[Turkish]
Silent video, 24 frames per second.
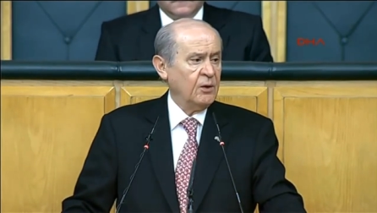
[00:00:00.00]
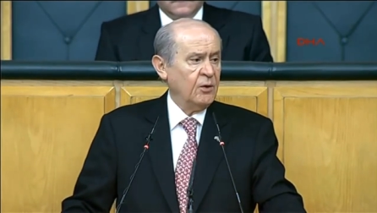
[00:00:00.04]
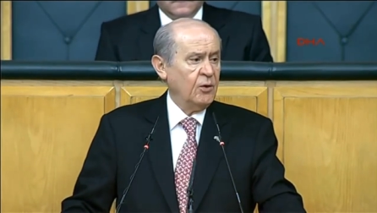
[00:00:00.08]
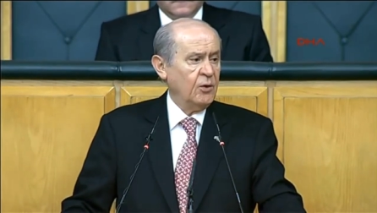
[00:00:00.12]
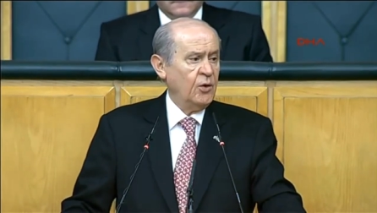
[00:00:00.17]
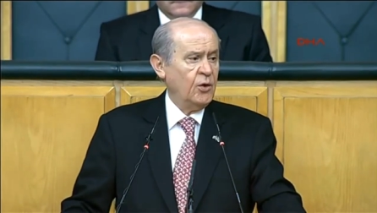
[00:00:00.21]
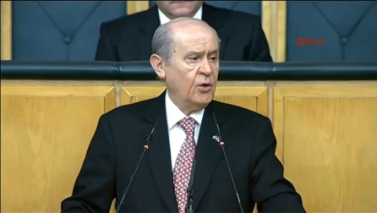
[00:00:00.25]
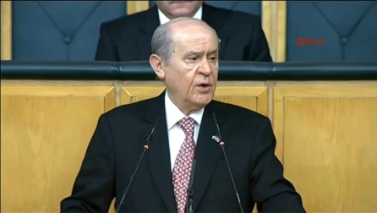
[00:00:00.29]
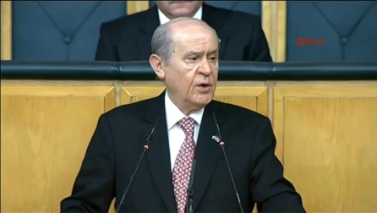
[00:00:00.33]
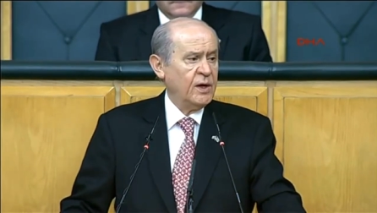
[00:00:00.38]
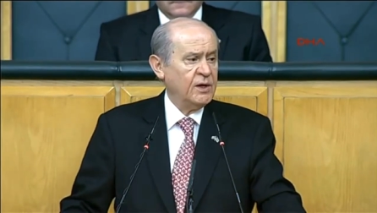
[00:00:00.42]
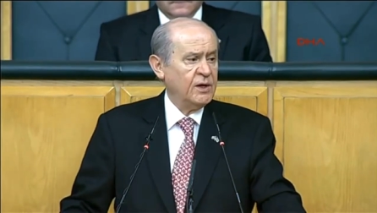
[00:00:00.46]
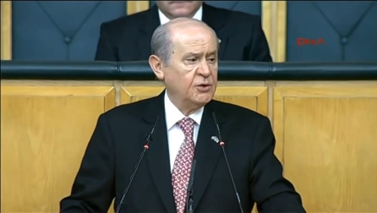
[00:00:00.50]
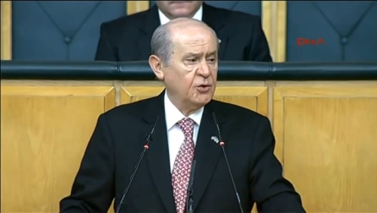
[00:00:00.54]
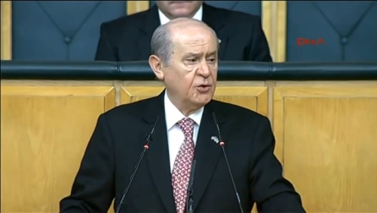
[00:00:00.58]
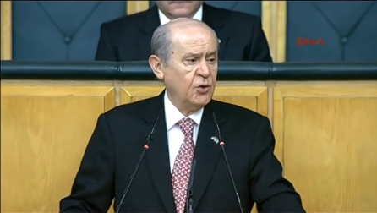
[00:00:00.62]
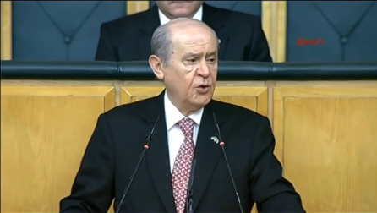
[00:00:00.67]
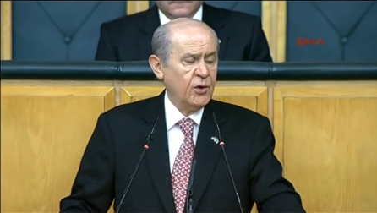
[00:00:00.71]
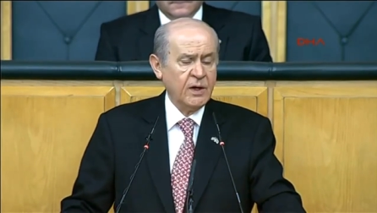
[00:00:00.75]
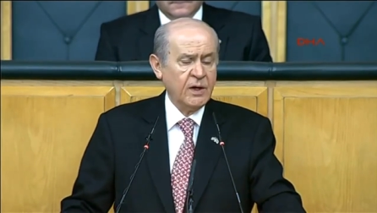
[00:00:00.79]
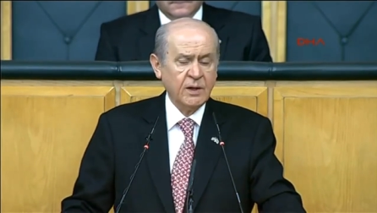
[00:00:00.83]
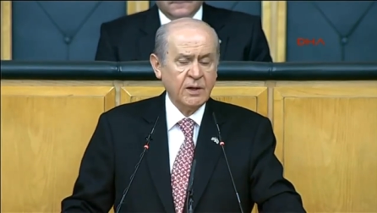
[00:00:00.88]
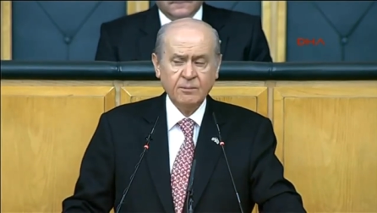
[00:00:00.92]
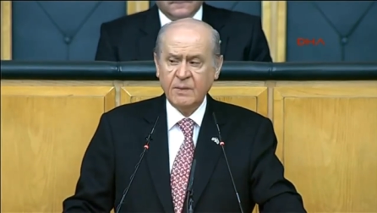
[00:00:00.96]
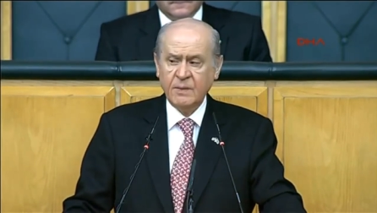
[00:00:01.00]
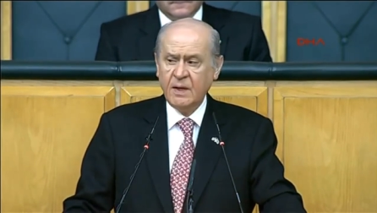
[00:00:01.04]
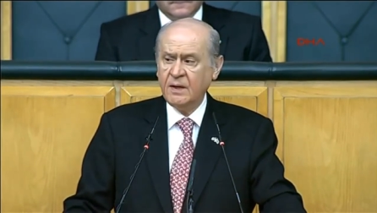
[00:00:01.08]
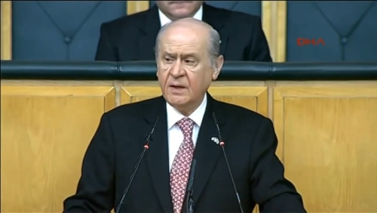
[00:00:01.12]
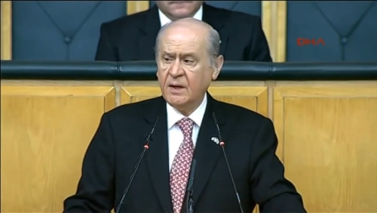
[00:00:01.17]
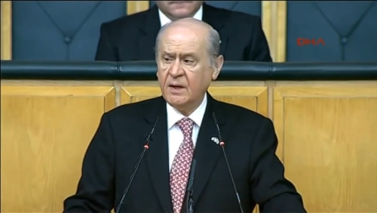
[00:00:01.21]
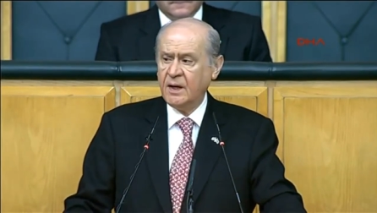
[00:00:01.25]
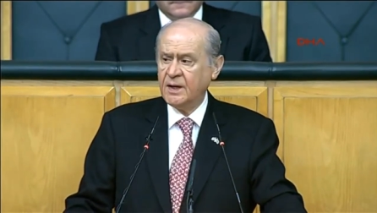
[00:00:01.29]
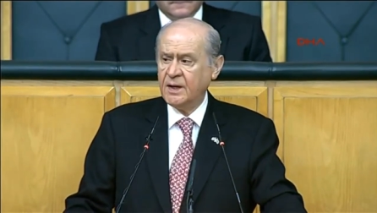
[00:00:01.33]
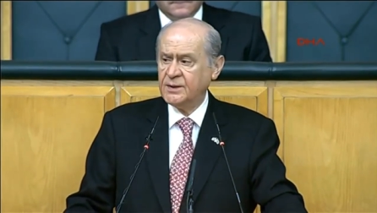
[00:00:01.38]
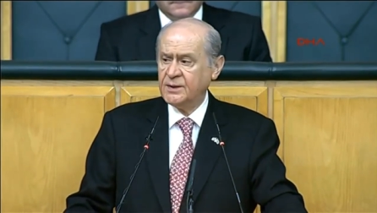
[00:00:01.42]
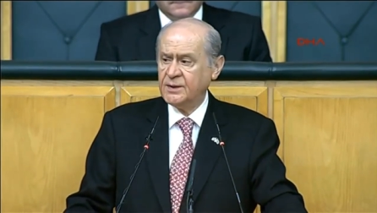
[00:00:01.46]
öğrenci öğretmen
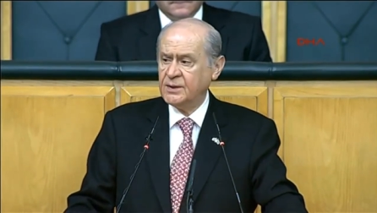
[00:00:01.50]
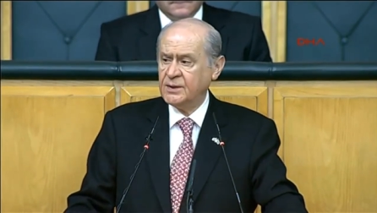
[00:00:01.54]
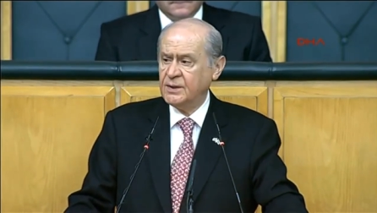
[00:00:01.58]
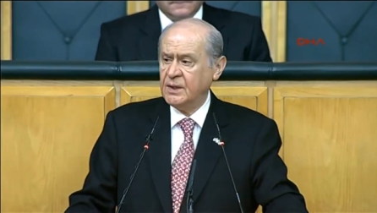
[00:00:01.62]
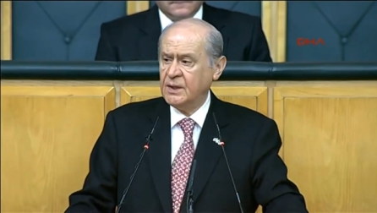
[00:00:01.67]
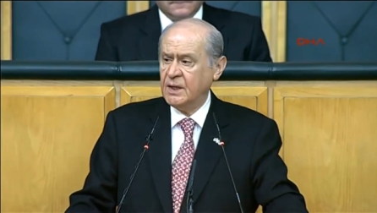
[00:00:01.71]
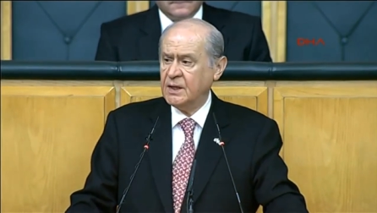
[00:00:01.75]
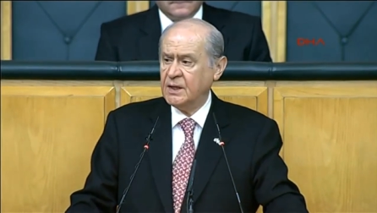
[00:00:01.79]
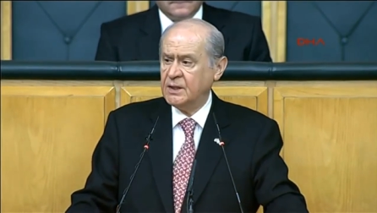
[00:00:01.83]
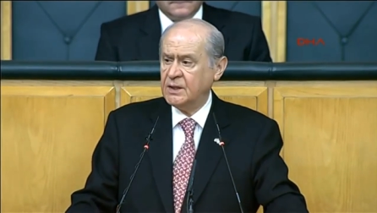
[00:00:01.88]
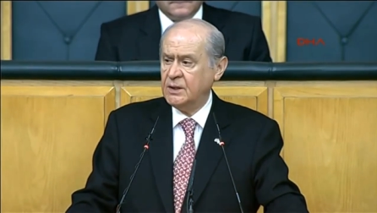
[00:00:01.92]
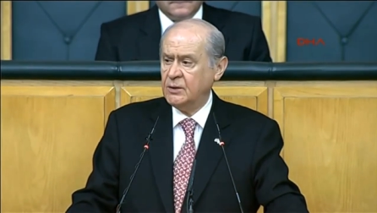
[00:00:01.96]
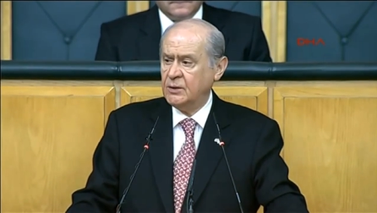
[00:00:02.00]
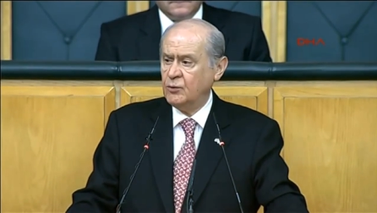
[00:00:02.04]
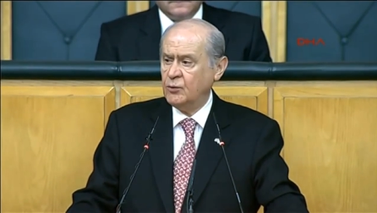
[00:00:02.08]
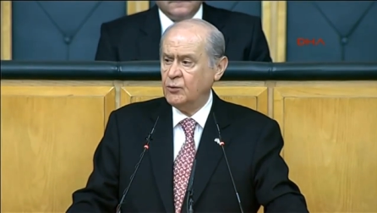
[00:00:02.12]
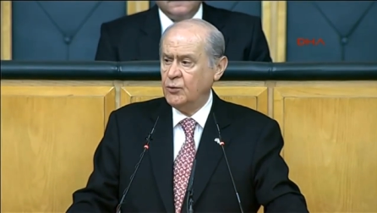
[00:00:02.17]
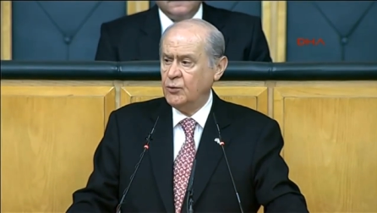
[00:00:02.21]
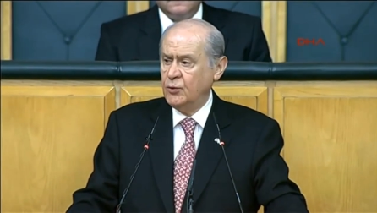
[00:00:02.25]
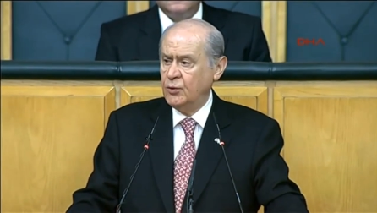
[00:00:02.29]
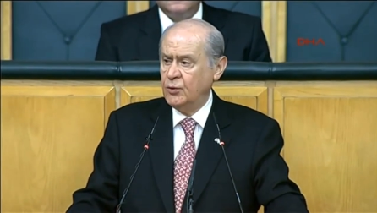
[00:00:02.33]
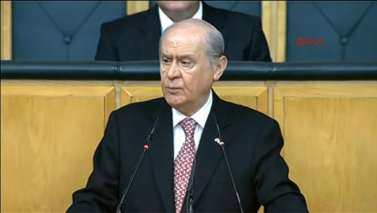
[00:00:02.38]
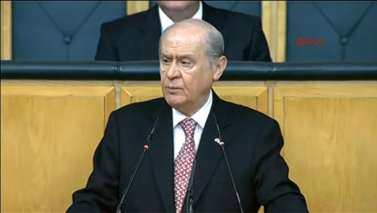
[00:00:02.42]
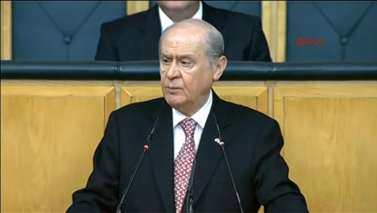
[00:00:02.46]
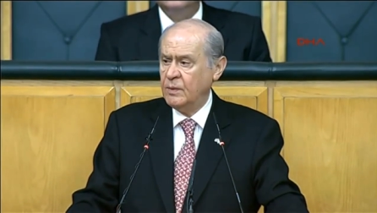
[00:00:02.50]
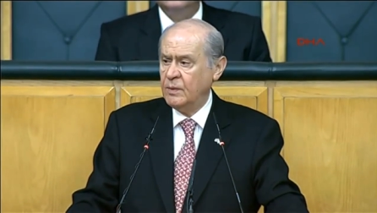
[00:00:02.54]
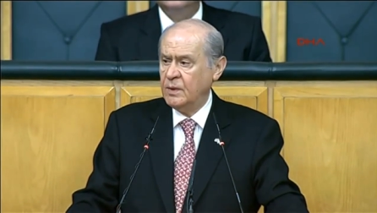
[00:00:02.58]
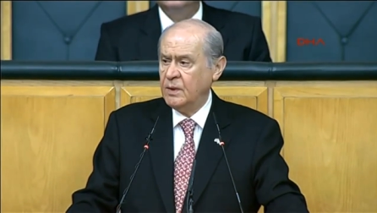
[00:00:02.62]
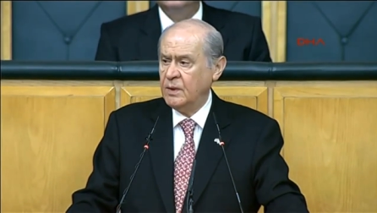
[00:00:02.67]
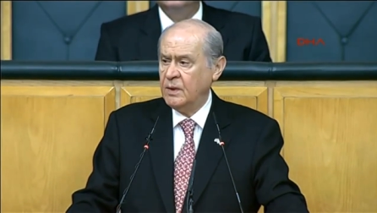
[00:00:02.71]
arasındaki uyum